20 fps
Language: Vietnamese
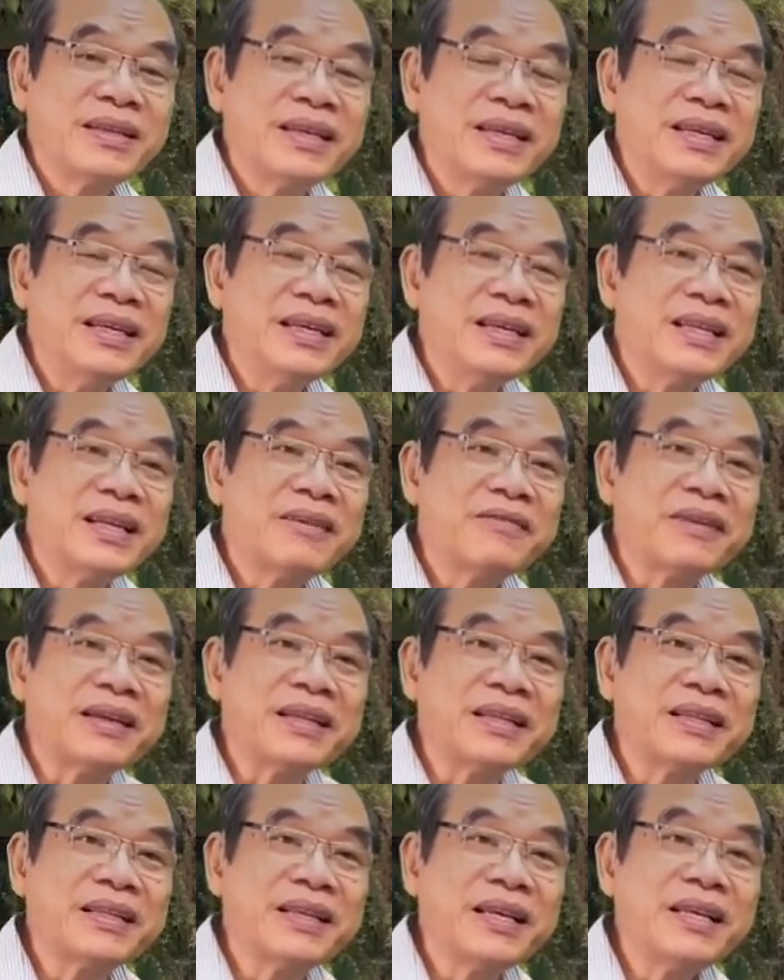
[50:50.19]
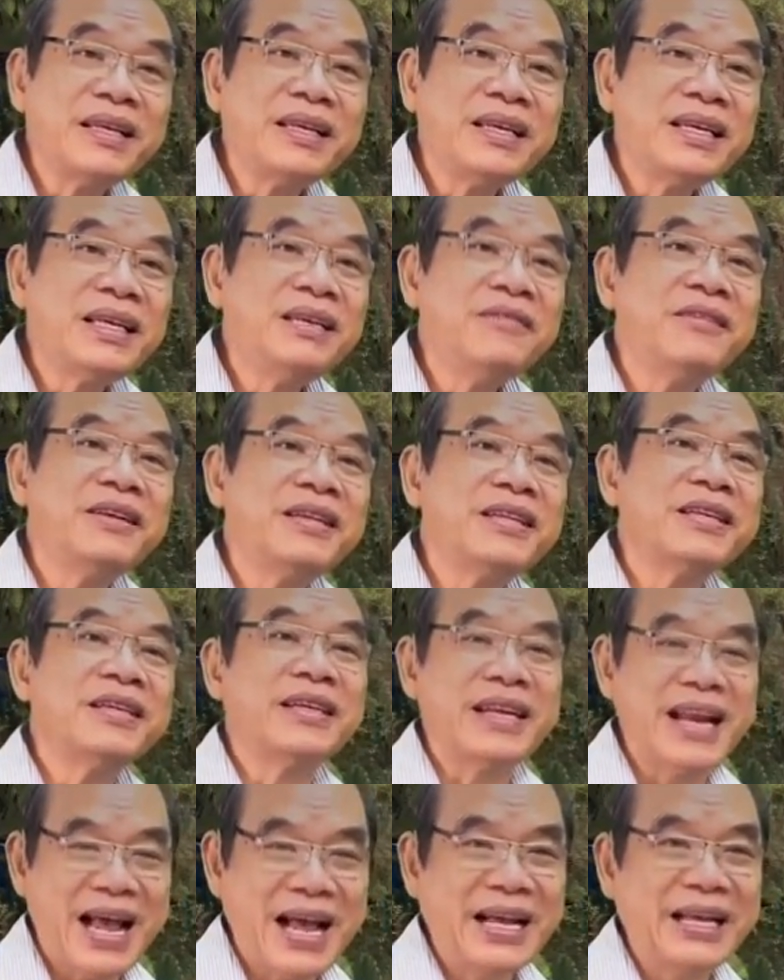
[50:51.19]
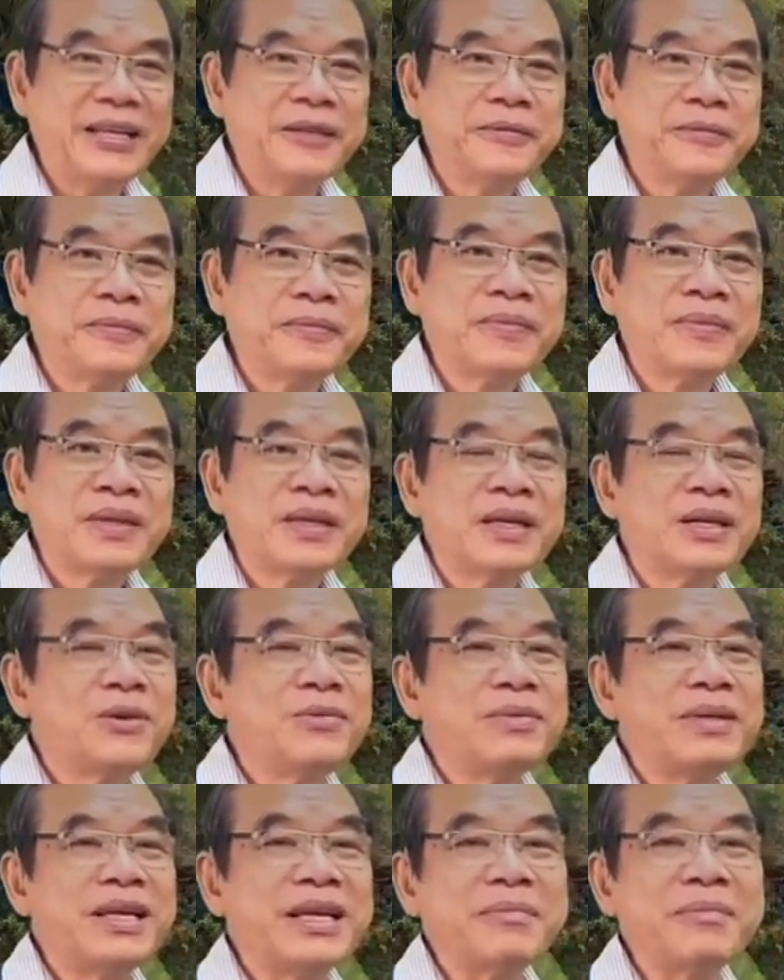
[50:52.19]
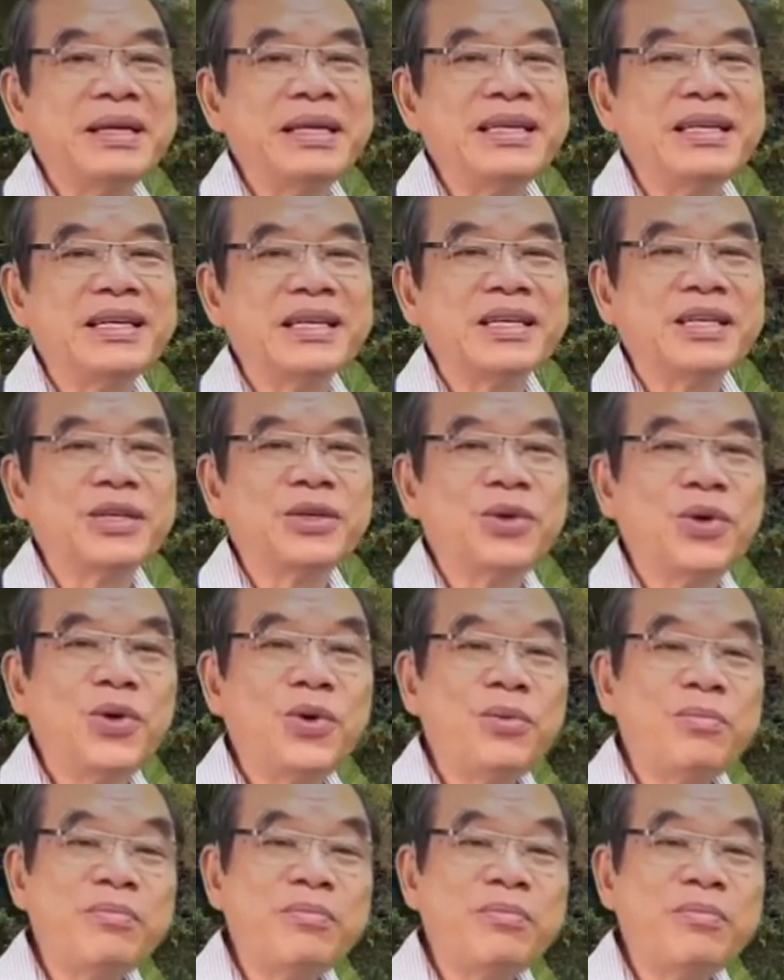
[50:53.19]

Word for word: thì cuộc sống chẳng còn gì đáng sống nữa.